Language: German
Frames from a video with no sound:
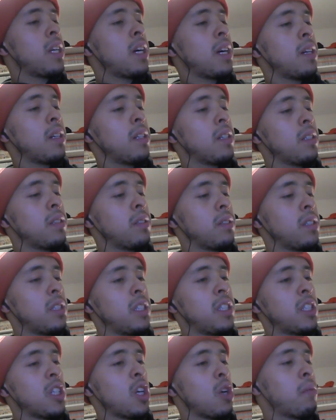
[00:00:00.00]
ja,
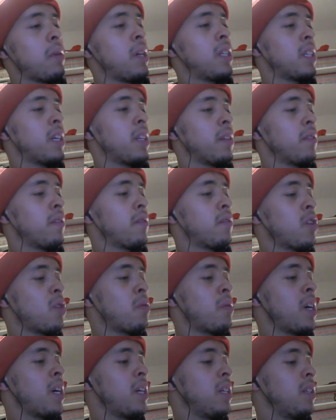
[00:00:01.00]
ich schau mal dann
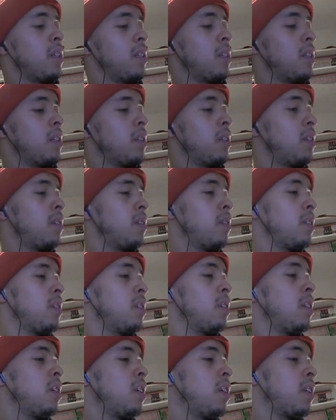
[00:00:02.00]
vorbei.
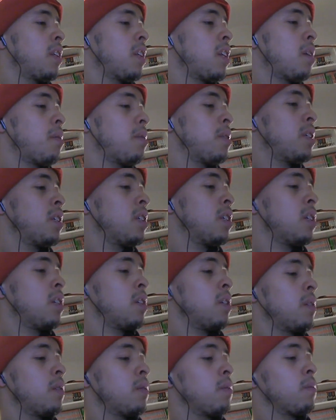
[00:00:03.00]
Dann habe ich
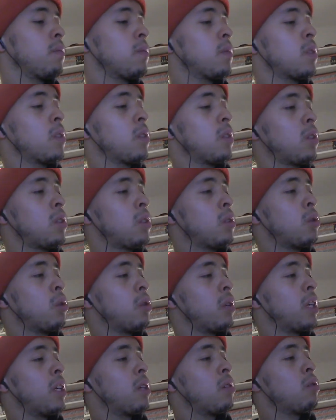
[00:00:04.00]
hier
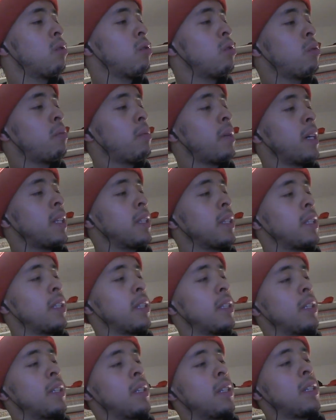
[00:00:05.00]
Toriko
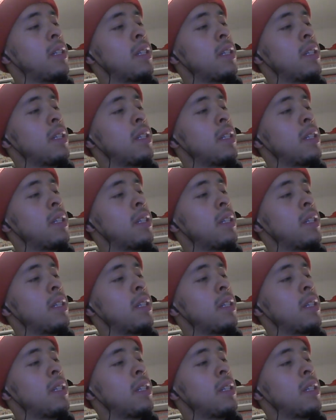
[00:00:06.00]
Band